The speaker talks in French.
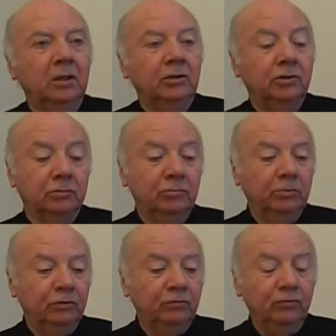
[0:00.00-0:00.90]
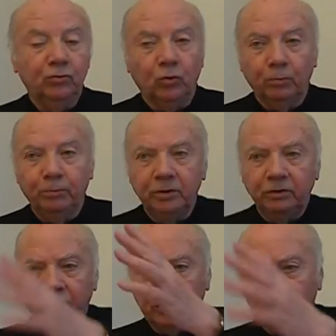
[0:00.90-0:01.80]
Les gens disent, mais vous vous trompez de
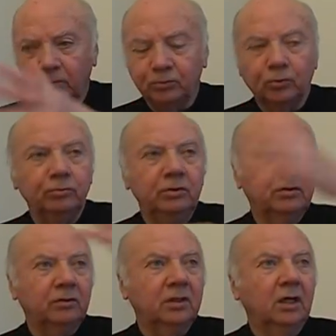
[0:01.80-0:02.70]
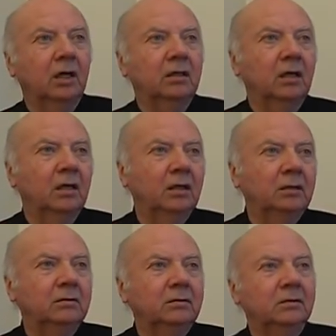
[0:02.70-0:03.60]
faire ça pour lui, ça sert à rien.
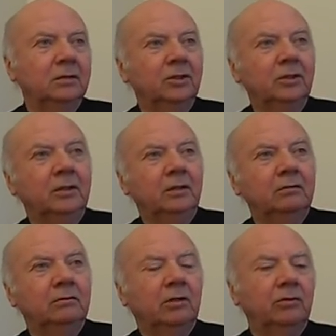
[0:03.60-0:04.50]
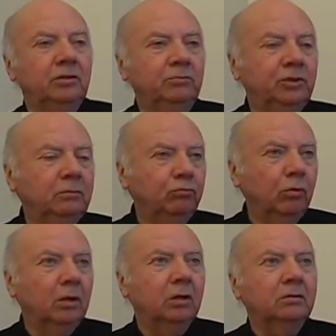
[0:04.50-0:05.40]
Euh, c'est un type qui
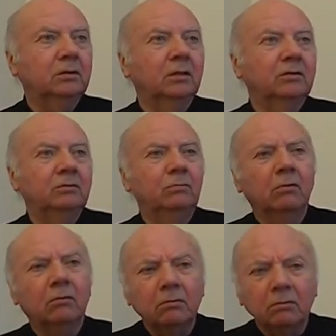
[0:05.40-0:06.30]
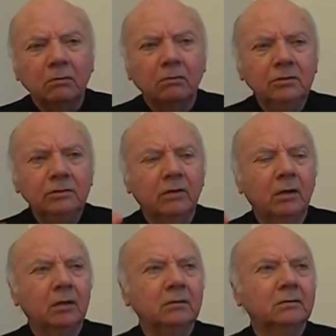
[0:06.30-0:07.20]
boit, c'est un type... On y va.
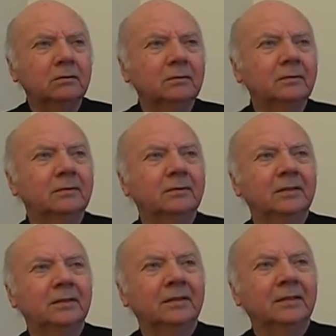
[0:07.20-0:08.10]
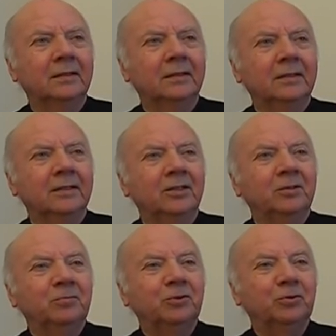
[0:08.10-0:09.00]
Euh.
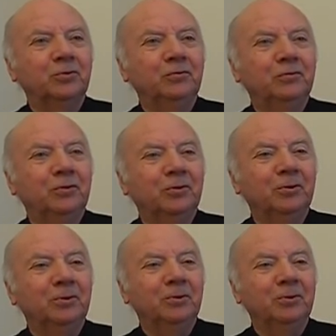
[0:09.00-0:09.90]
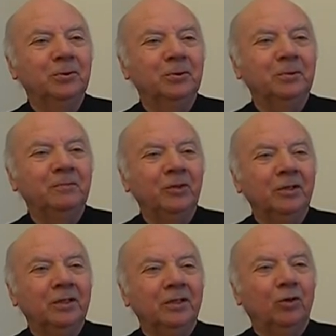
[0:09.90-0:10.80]
Moi, je trouve que
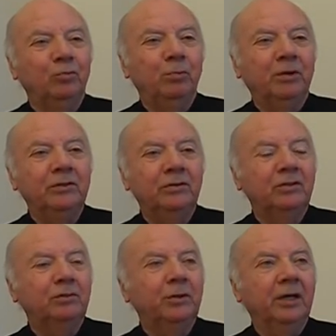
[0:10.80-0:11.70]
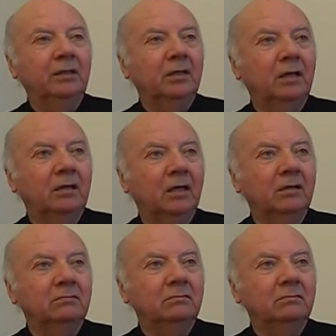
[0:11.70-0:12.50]
on ne peut pas désespérer de quelqu'un.